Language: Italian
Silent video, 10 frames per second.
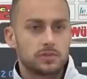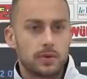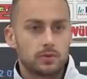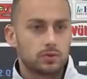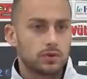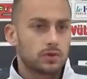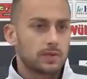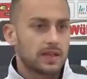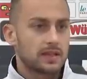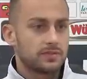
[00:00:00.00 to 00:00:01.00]
sappiamo tutti
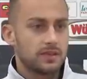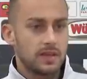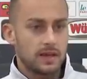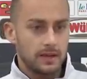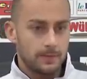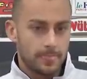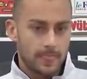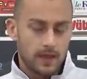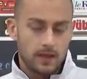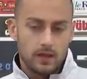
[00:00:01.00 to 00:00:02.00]
come è andata a finire.
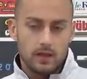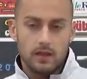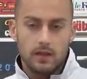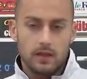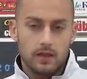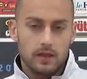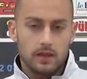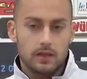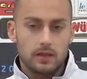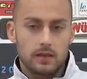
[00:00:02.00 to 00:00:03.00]

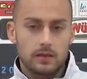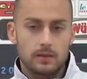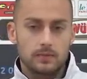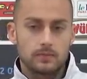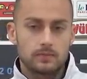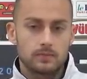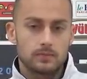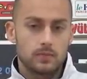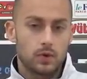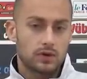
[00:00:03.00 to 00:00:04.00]
E
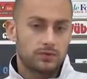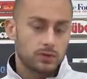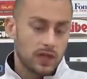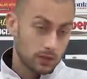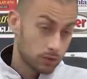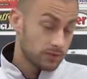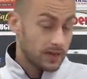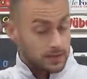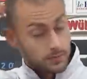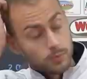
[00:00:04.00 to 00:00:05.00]
ho rifiutato
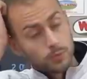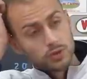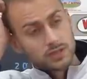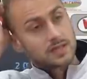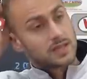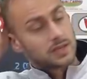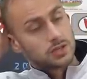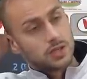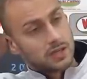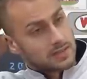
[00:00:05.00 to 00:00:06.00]
diverse proposte dalla Serie
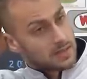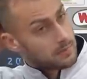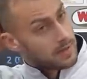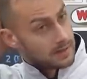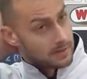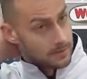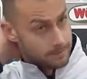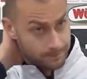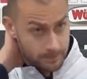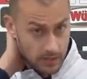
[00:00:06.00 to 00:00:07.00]
C inizialmente
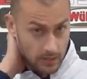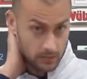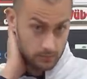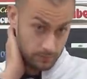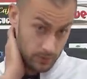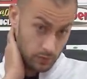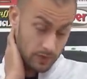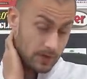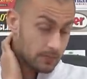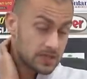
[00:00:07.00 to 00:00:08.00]
per, per una
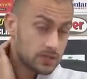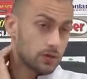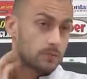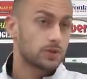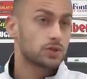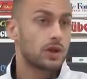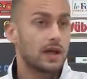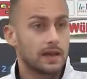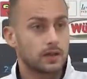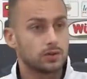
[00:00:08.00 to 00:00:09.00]
mia ambizione
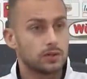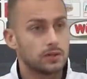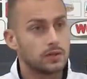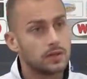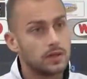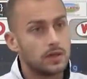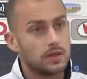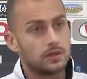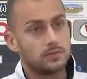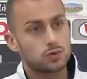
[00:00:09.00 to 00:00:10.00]
personale ecco, di,
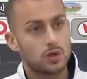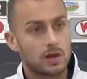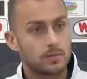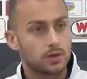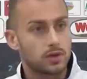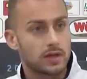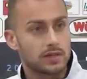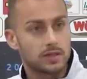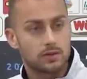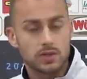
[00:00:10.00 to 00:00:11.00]
di, misurarmi con la
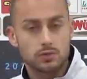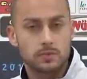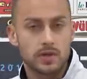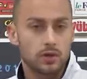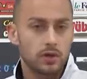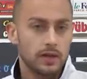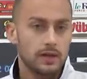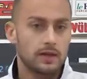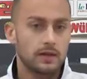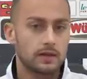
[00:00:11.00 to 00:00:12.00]
categoria superiore.
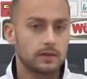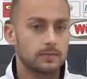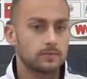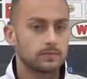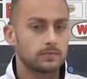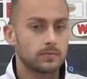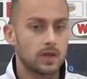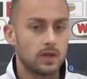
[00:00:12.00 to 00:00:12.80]
E,